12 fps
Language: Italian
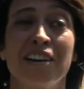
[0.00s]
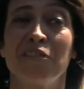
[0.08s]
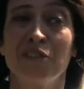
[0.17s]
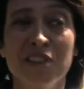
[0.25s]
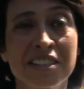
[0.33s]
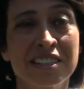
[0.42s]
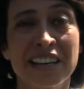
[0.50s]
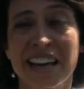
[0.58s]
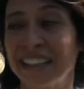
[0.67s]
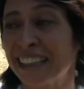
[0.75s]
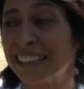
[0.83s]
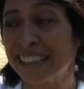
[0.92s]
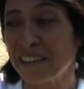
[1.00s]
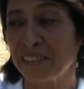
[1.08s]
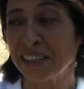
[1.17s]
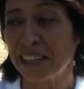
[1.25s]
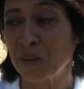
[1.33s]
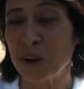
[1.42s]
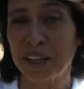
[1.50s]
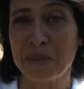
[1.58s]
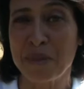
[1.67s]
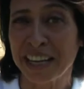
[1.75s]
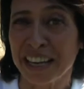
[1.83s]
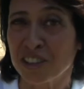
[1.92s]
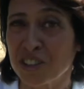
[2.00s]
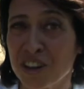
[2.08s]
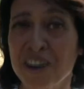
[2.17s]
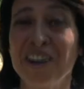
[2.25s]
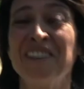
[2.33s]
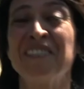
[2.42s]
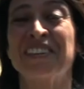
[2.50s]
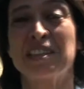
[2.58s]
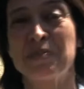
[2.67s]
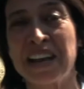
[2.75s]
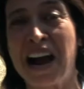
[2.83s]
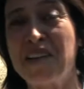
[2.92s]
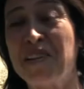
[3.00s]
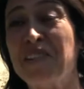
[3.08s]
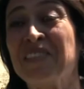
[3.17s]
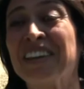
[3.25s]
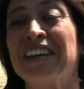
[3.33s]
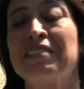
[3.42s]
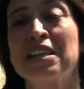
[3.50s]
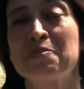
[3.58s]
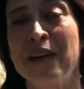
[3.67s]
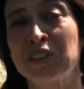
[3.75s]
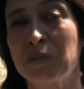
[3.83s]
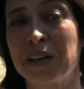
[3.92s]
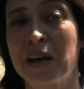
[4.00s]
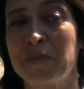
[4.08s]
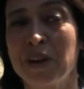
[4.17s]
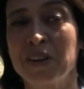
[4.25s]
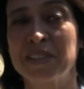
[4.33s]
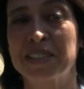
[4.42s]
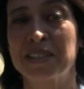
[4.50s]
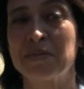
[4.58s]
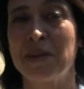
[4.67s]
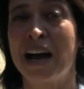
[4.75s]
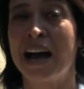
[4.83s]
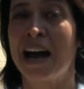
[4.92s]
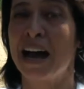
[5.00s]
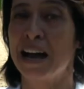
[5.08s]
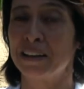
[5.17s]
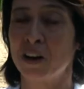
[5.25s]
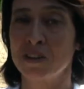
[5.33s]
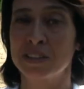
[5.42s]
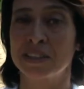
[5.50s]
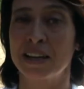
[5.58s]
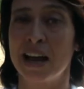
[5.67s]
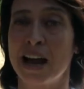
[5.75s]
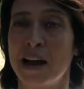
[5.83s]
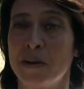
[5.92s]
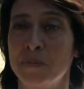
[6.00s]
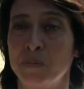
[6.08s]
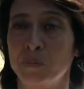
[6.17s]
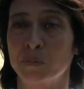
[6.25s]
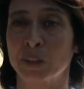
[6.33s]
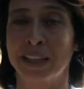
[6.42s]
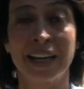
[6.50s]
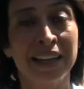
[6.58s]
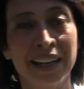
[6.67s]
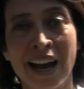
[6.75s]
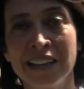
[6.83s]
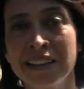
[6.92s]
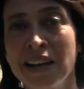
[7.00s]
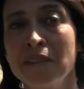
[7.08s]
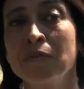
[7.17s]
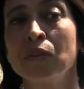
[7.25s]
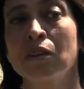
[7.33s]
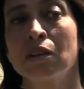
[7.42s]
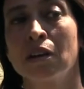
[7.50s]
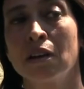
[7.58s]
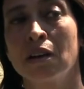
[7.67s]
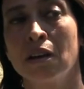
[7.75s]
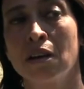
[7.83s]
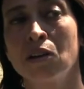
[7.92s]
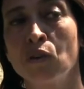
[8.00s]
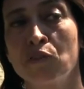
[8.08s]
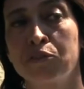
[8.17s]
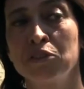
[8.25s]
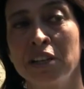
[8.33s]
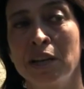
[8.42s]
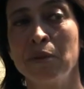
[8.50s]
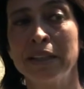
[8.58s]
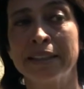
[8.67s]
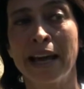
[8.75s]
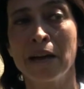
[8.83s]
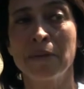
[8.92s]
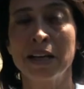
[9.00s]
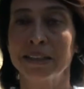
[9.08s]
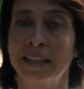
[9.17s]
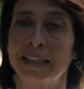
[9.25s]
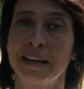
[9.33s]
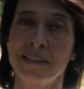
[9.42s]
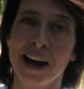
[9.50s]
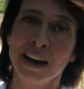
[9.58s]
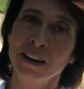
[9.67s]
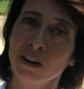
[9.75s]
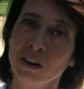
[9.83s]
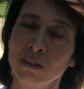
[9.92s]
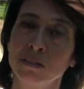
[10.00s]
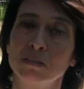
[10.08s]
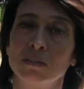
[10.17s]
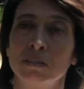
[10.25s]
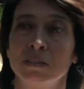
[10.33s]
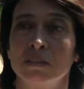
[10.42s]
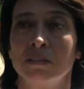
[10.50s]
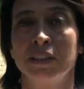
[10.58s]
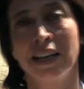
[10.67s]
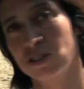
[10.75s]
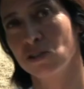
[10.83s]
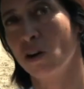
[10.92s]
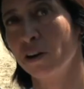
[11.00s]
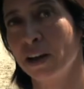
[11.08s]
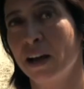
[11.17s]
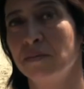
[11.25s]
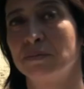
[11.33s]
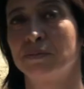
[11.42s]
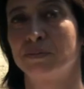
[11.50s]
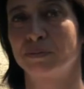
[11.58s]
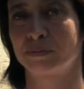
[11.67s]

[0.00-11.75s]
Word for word: forse andrete a vedere qualche maneggio, speriamo. Vi aspetto per la prossima nostra mm, chiacchierata in cui affronteremo il tema del cavallo eh, nella storia